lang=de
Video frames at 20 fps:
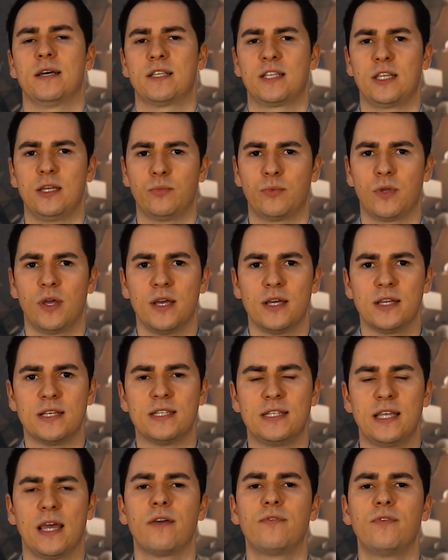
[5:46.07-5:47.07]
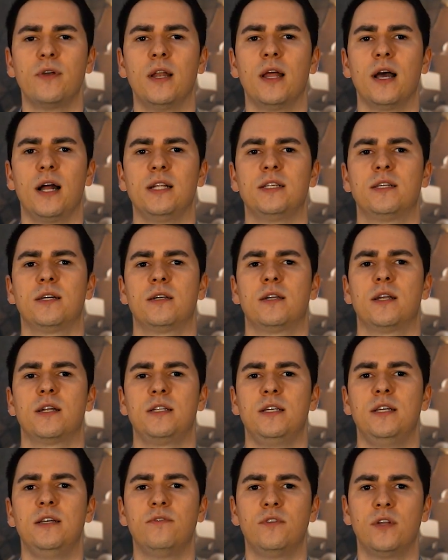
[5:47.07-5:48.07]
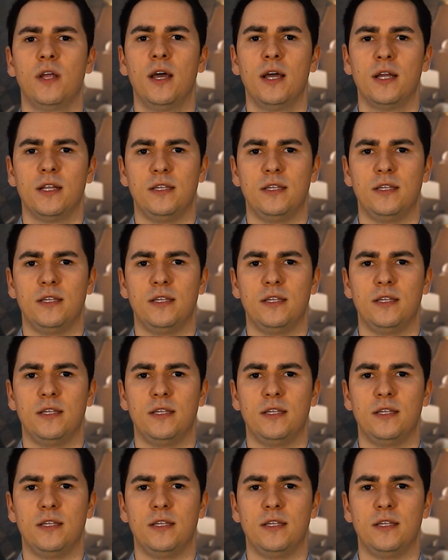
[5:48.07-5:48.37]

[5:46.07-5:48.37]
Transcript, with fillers: Es gibt sehr viele Alternativen,